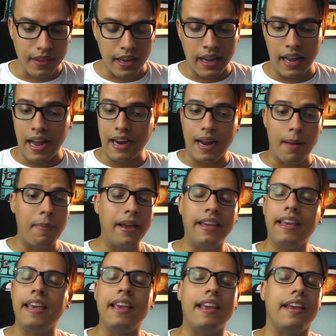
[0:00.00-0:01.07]
é, acaba
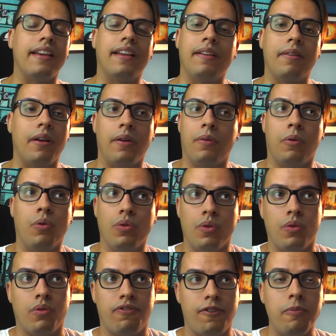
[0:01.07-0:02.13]
que uh,
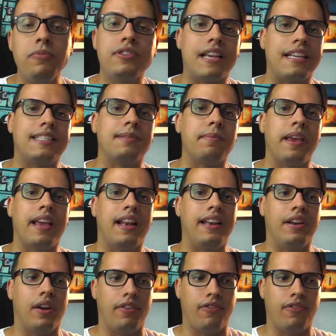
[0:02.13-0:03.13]
o, o, filme dos X-Men ali não,